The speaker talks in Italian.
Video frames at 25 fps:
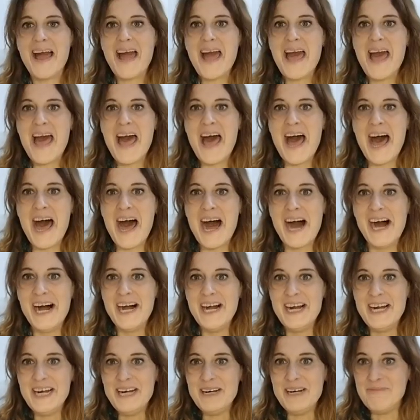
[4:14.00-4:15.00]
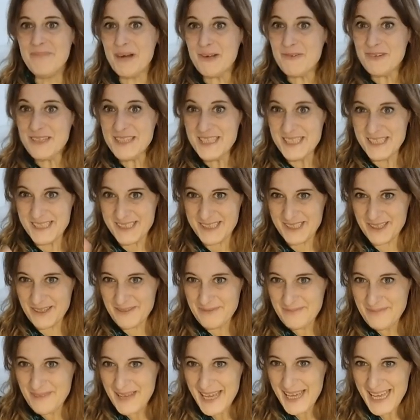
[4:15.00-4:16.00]
Ah, ma quindi sto
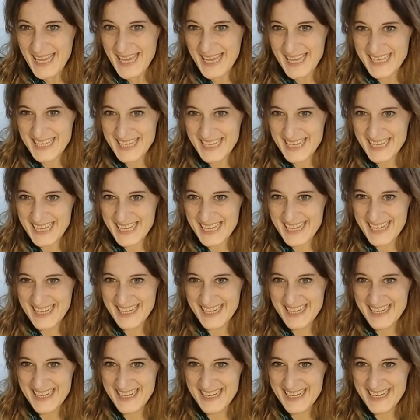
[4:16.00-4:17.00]
bene!